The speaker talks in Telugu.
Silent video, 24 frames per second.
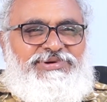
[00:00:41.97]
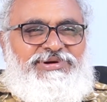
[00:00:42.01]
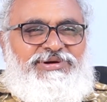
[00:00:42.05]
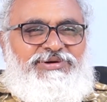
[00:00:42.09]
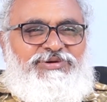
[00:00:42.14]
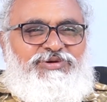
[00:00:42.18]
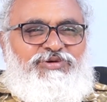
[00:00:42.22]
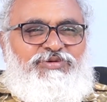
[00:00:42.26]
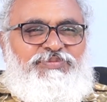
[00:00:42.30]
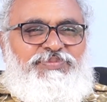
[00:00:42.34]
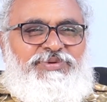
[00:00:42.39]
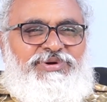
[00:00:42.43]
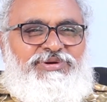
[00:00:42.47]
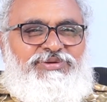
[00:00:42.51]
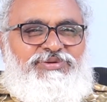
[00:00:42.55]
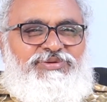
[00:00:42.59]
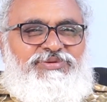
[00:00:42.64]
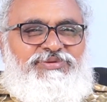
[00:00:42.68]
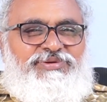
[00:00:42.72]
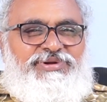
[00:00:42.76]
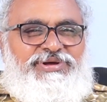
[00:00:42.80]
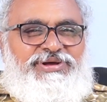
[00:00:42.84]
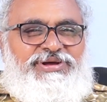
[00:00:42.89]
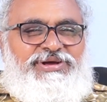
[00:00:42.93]
ఆరోపణలు
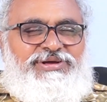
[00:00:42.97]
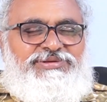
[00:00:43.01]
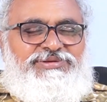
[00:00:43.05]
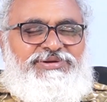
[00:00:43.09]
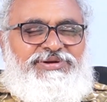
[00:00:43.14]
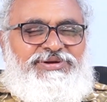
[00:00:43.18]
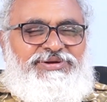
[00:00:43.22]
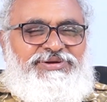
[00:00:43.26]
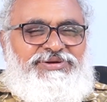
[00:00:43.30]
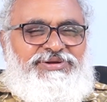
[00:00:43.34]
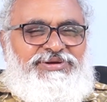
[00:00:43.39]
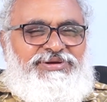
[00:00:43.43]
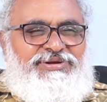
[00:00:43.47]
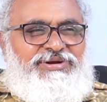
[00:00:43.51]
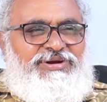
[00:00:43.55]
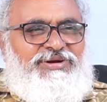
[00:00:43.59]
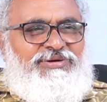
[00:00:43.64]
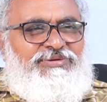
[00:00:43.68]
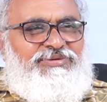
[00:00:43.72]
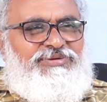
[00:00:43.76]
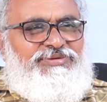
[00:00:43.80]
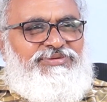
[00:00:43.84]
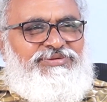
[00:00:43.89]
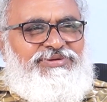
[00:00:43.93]
ఉన్నాయి అతని ఇంటికి
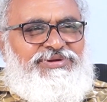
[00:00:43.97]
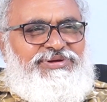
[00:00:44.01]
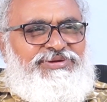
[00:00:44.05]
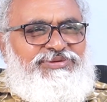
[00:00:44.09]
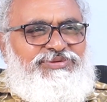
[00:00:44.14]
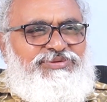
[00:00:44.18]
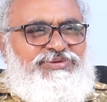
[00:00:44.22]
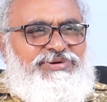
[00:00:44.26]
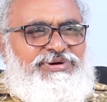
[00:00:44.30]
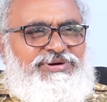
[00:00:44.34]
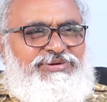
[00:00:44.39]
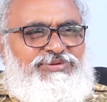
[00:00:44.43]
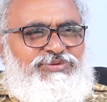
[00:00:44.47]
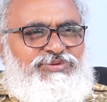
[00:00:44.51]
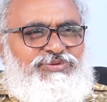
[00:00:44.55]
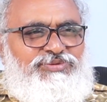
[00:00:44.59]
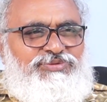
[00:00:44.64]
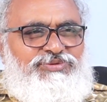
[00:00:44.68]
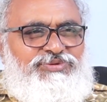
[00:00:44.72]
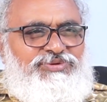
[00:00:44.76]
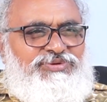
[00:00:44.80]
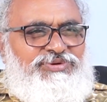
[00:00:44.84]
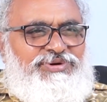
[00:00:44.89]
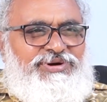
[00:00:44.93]
రావడం లేదు ఎక్కడో
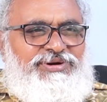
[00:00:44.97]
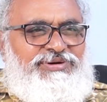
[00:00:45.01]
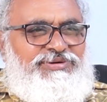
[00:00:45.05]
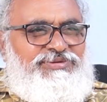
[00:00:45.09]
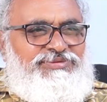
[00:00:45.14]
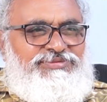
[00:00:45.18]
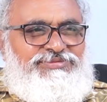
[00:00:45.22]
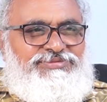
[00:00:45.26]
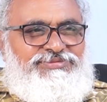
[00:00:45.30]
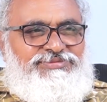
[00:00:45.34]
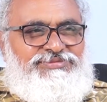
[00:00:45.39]
ఉంటున్నాడు